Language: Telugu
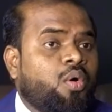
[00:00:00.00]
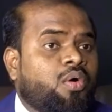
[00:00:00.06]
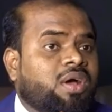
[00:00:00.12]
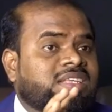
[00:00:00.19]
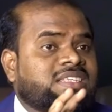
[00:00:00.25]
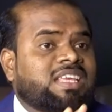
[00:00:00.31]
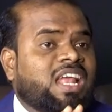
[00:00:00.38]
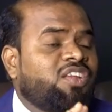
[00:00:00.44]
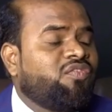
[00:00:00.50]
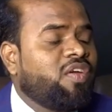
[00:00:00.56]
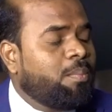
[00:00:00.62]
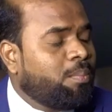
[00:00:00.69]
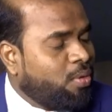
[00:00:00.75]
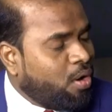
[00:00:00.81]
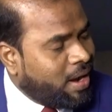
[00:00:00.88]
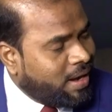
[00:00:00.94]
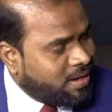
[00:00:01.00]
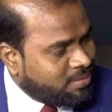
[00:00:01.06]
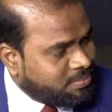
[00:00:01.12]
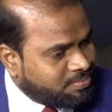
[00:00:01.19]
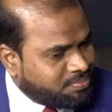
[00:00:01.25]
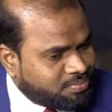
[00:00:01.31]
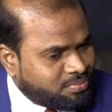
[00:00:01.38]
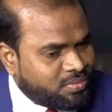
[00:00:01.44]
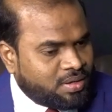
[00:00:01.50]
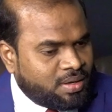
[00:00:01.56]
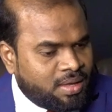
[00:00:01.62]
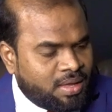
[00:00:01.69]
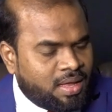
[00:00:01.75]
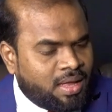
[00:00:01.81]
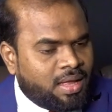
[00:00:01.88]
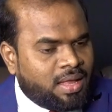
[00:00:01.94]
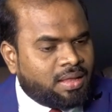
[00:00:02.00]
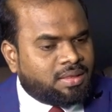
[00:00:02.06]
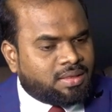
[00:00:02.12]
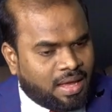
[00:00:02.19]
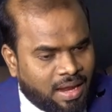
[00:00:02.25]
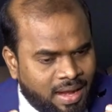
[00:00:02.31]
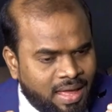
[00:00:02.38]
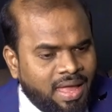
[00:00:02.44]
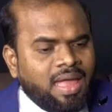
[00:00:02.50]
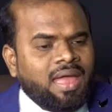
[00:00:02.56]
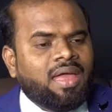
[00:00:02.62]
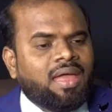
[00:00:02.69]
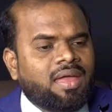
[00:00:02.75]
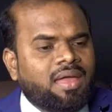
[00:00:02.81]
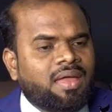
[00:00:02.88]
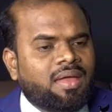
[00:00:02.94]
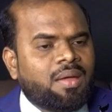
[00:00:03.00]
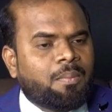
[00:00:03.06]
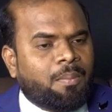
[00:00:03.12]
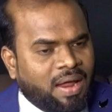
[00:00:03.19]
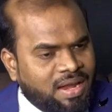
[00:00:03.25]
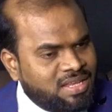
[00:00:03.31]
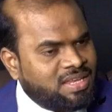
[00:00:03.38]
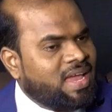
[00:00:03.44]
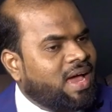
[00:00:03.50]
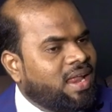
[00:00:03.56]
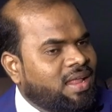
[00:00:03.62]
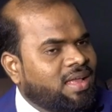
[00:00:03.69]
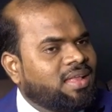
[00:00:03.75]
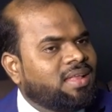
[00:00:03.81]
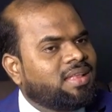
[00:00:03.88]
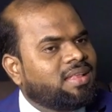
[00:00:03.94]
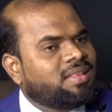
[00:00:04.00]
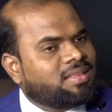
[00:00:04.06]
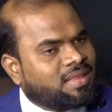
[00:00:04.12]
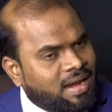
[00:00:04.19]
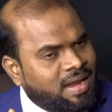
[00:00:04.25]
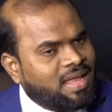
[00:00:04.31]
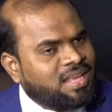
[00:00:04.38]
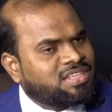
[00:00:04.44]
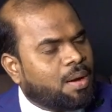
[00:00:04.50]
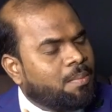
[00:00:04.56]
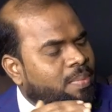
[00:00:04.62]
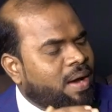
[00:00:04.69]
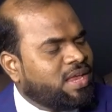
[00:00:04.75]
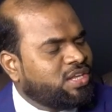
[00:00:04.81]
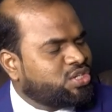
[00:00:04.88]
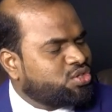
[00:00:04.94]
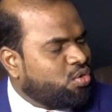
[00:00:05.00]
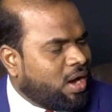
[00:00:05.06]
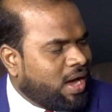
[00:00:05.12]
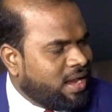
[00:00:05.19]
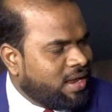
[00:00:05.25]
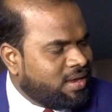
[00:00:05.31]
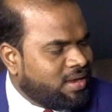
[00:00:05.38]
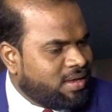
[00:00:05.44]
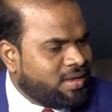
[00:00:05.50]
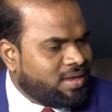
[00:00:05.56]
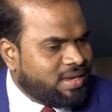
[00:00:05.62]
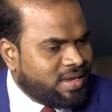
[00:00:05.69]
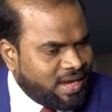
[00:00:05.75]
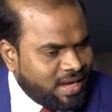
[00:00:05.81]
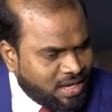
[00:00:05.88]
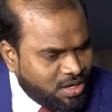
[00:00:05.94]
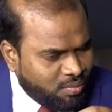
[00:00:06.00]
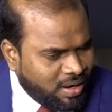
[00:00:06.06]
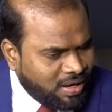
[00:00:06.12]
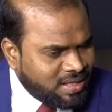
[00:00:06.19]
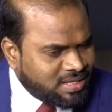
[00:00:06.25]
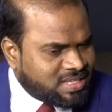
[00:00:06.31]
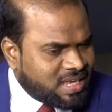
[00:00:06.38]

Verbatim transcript: ఒక సెల్ఫ్ ఎంప్లాయిడ్ తనే పని చేయాలి తనే సంపాదించుకోవాలి ఇటువంటి